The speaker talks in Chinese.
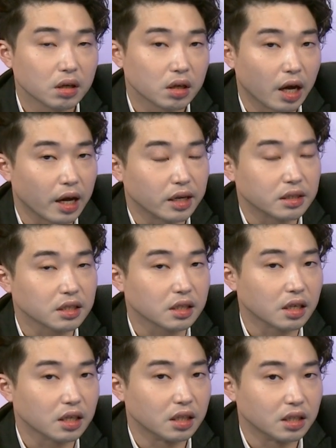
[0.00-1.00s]
哎，这
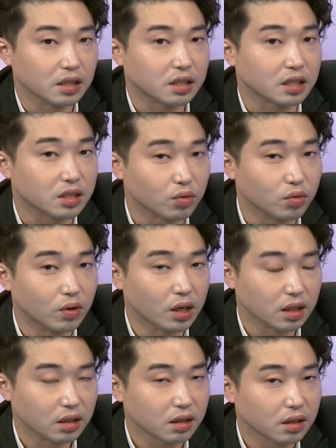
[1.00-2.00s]
个池顾
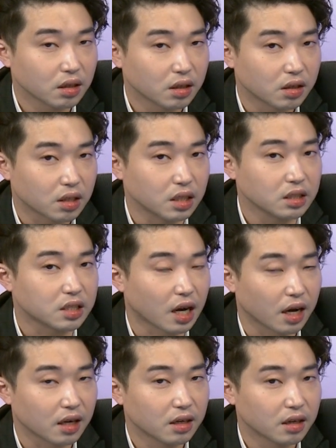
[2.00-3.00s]
问跟你
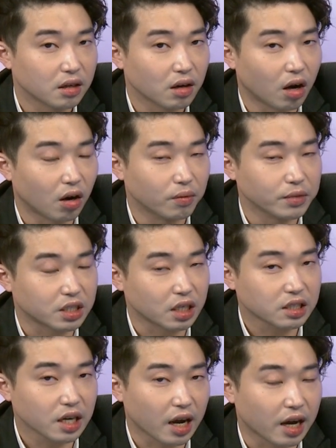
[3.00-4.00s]
讲哦，我们接
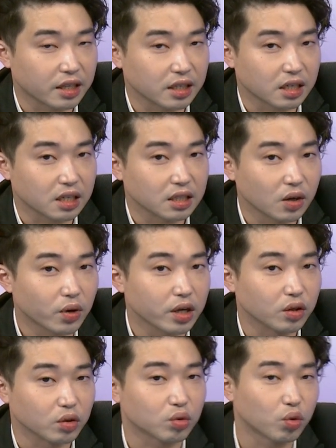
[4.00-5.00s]
下来呢可能会
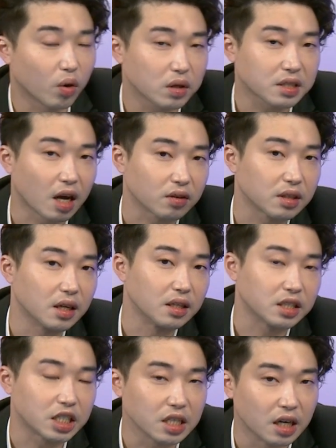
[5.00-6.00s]
有多少的
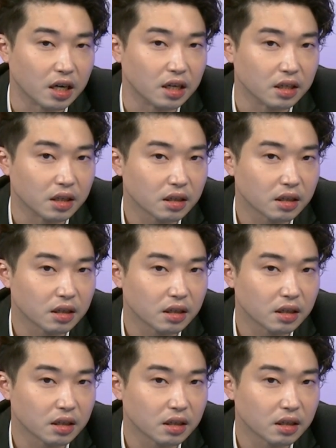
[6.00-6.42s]
金额，